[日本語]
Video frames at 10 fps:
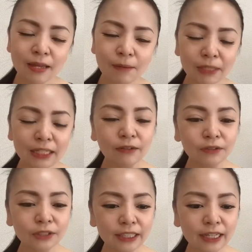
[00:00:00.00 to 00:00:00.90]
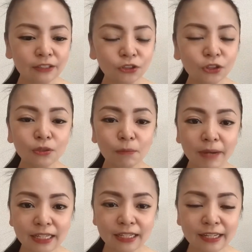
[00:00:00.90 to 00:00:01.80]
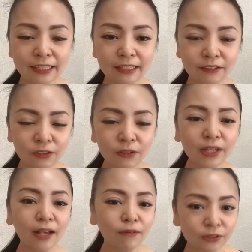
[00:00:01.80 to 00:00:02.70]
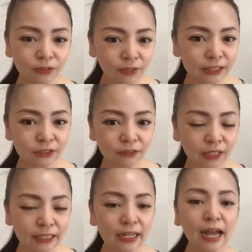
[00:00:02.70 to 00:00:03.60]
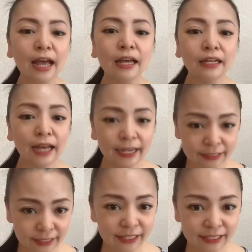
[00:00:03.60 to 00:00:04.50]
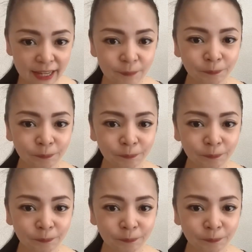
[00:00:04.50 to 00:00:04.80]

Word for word: だお時間のちょっと前になってくると結婚相談所の方が入ってきて